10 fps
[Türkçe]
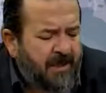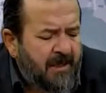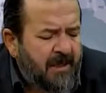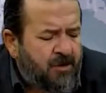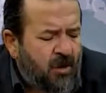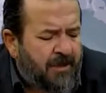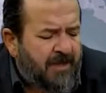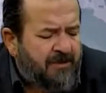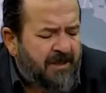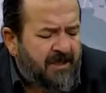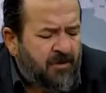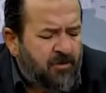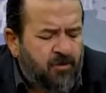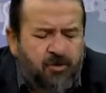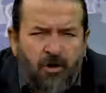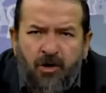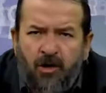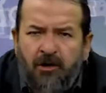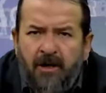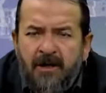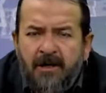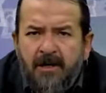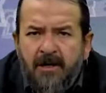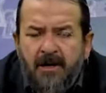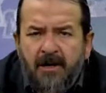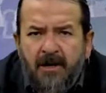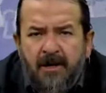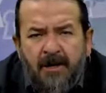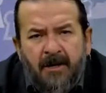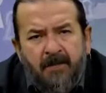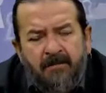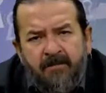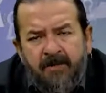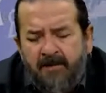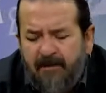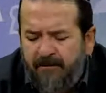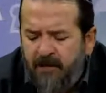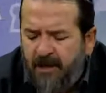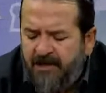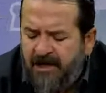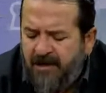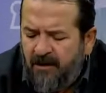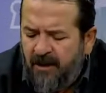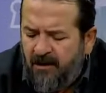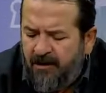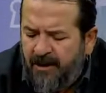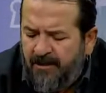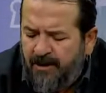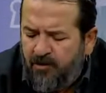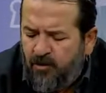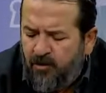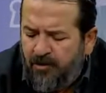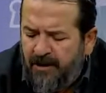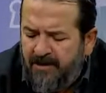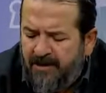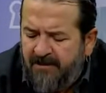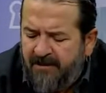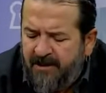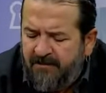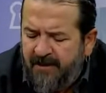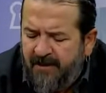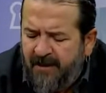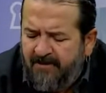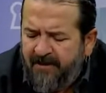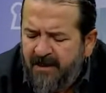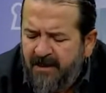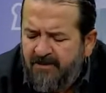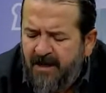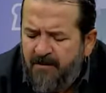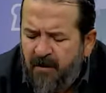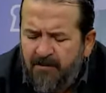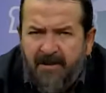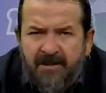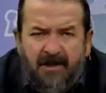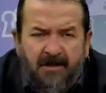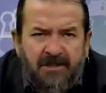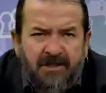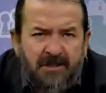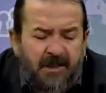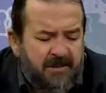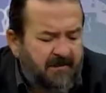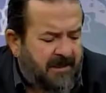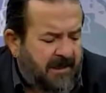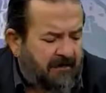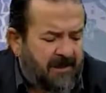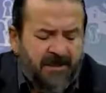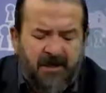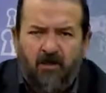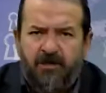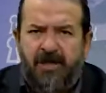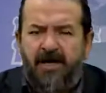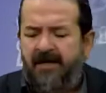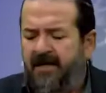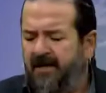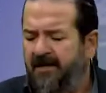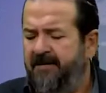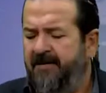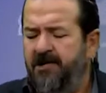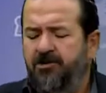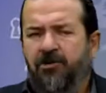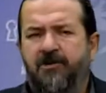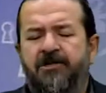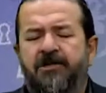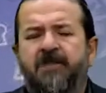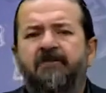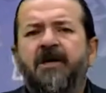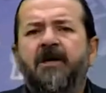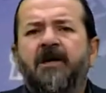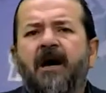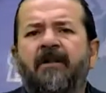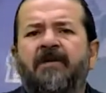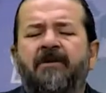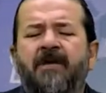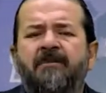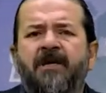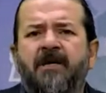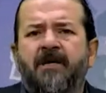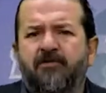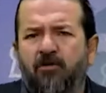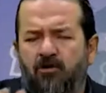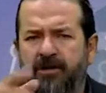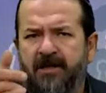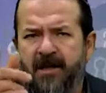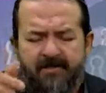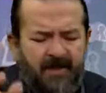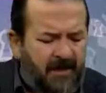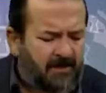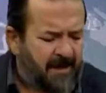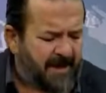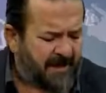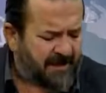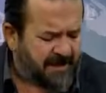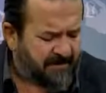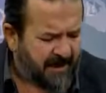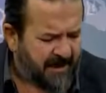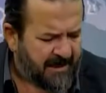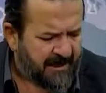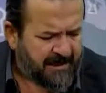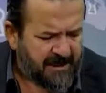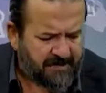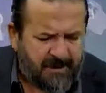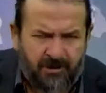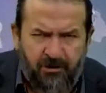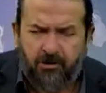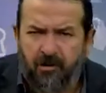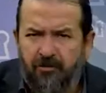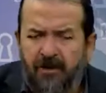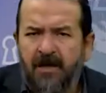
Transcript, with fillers: E, son kez başkan olduğunu söylüyor. Ee, bilmem göreceğiz e, onların da durumunu tabii ki seçimlerde. Bilmiyorum Mehmet Armancı nasıl bir karar verecek. Ocak ayında karar vereceği söylemişti. Ama tabii e, bu noktada e, belediye seçimleriyle ilgili tartışmalar sürüyor.